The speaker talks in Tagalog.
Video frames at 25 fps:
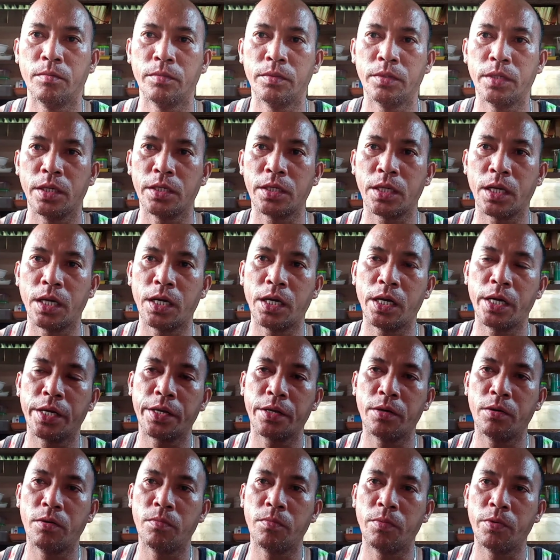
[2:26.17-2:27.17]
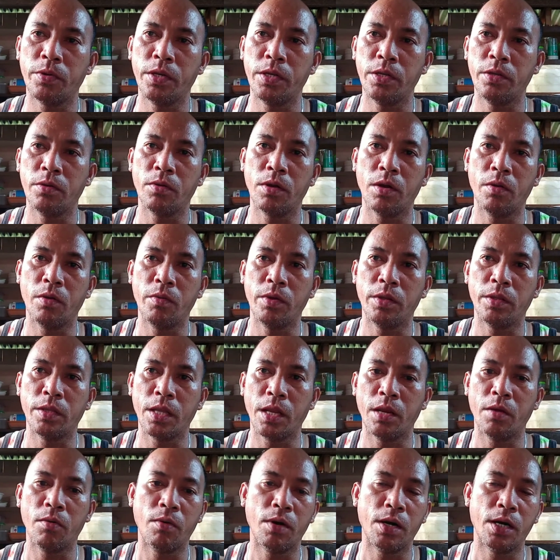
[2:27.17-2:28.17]
sa isang araw, pwede nyo gawin
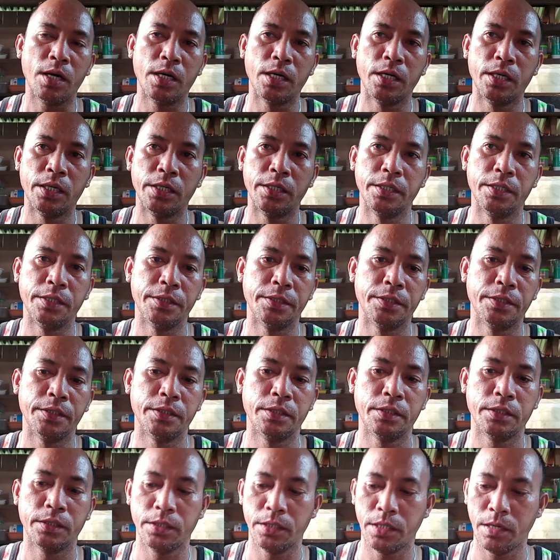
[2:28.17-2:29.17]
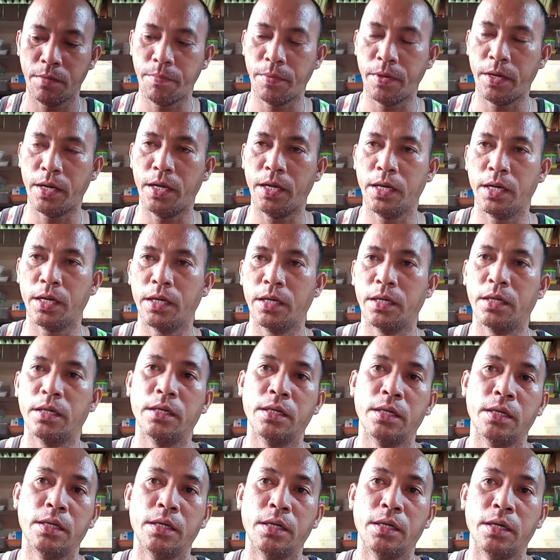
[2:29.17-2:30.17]
dalawa kapag
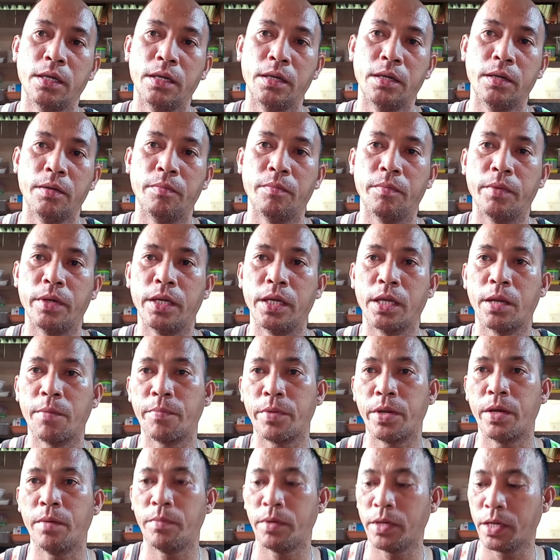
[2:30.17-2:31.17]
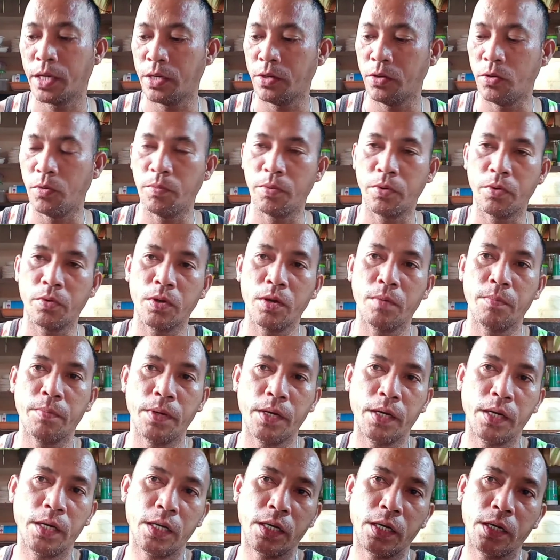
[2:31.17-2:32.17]
may ramdaman kayo. Pero
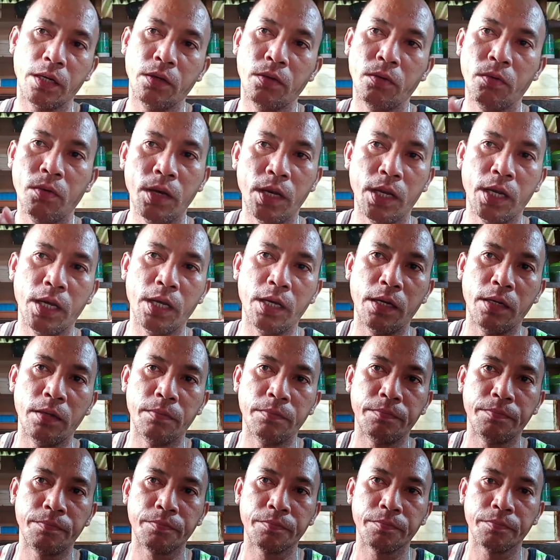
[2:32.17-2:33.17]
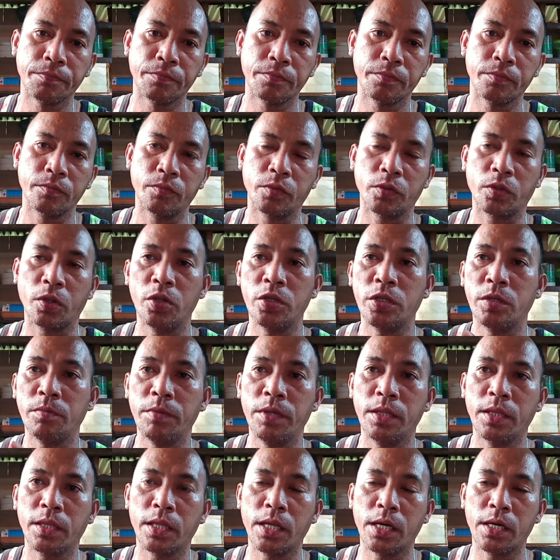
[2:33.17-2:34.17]
kapag wala, butli
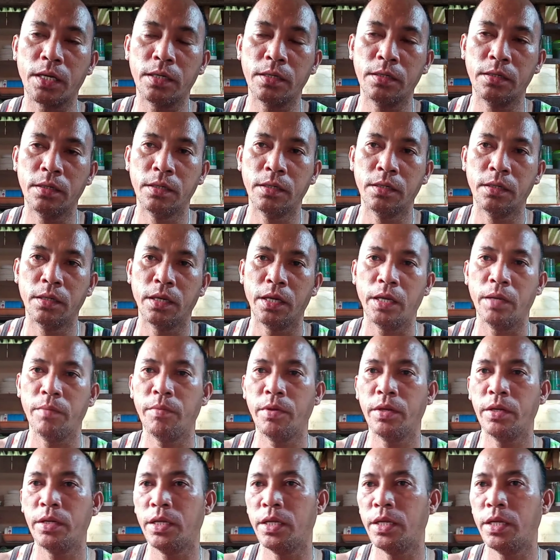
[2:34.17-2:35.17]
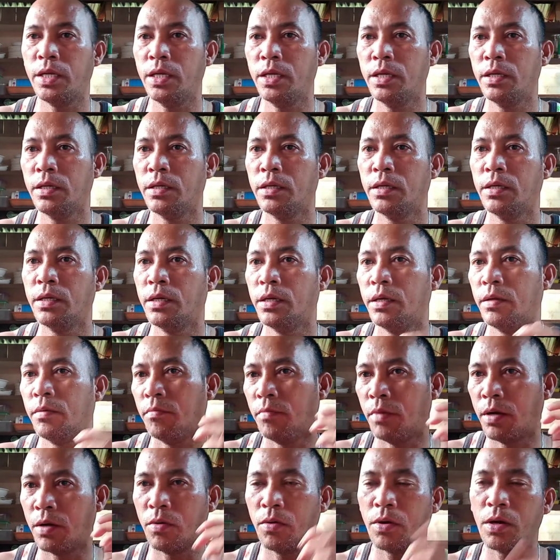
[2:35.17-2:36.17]
cement lang, everyday,
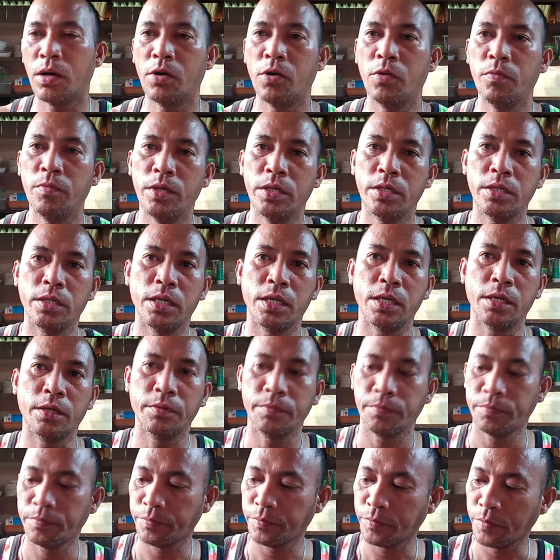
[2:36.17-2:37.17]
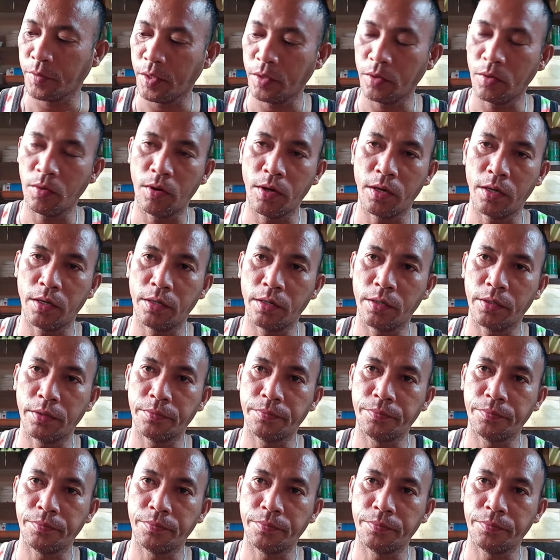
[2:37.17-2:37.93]
bago ka gumising, ito ang